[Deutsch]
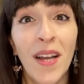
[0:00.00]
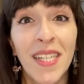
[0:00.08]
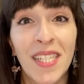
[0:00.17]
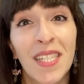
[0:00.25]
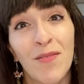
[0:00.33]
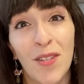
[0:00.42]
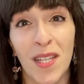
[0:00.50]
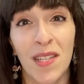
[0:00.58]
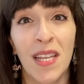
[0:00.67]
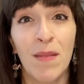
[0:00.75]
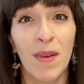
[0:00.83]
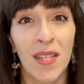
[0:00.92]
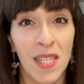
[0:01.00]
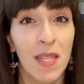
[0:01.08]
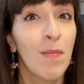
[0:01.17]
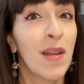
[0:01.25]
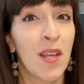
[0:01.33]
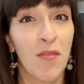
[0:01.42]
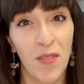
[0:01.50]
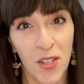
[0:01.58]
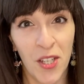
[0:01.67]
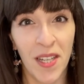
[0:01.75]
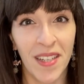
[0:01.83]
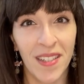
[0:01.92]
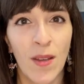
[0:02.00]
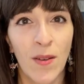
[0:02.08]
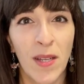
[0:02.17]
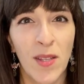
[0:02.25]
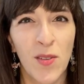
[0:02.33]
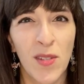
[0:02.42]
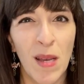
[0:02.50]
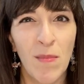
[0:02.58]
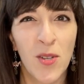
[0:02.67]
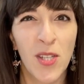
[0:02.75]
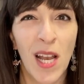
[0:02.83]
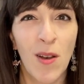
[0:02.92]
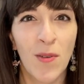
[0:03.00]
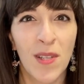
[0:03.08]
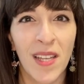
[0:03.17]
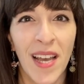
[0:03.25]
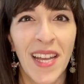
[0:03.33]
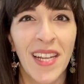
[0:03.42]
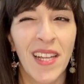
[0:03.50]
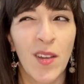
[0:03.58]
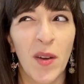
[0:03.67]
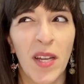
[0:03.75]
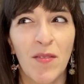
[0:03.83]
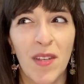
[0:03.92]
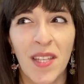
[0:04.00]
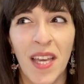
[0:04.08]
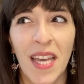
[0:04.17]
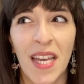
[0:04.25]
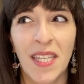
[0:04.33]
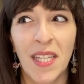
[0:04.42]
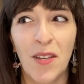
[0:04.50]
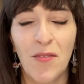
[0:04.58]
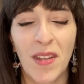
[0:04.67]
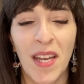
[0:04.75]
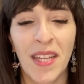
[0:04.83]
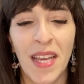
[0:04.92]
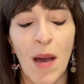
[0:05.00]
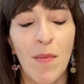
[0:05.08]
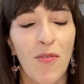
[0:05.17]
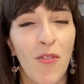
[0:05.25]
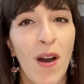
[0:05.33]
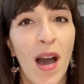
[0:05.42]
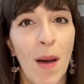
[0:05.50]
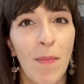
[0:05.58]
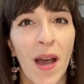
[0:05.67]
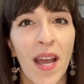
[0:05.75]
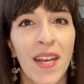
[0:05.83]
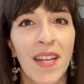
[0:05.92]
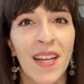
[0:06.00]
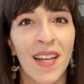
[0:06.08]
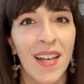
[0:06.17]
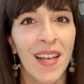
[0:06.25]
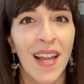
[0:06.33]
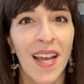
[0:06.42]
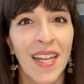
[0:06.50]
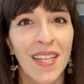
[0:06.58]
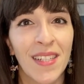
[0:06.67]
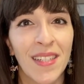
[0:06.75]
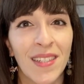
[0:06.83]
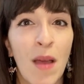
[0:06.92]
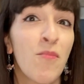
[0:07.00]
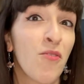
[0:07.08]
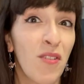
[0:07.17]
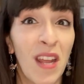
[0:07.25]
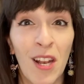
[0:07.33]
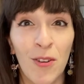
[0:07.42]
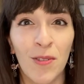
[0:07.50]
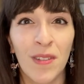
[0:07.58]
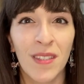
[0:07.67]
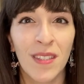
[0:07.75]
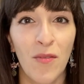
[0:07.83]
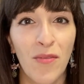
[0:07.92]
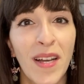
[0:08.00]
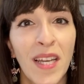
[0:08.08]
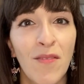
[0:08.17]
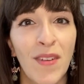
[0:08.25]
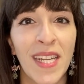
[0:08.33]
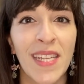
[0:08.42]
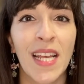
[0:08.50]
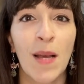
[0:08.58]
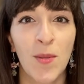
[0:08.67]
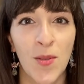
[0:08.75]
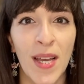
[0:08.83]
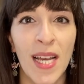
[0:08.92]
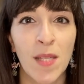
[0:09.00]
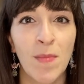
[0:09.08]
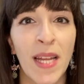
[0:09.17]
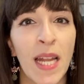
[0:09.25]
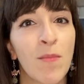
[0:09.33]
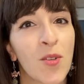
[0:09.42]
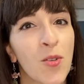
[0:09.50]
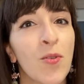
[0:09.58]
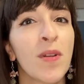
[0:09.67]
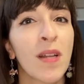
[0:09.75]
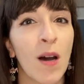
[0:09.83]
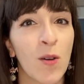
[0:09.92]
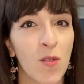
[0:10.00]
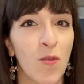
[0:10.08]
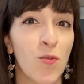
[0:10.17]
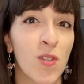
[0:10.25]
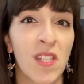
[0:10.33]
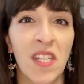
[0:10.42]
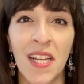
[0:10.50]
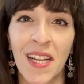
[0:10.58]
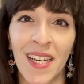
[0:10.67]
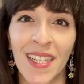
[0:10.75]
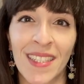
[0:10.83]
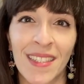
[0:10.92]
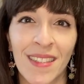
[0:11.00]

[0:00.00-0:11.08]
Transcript: Heute wird das Thema ziemlich fischig. Und die Zusammenstellung ist eigentlich auch etwas kreativ, denn ich habe vorab eine kleine Empfehlung. Fangen wir deshalb zuerst mit einem schönen Ausflugsziel an.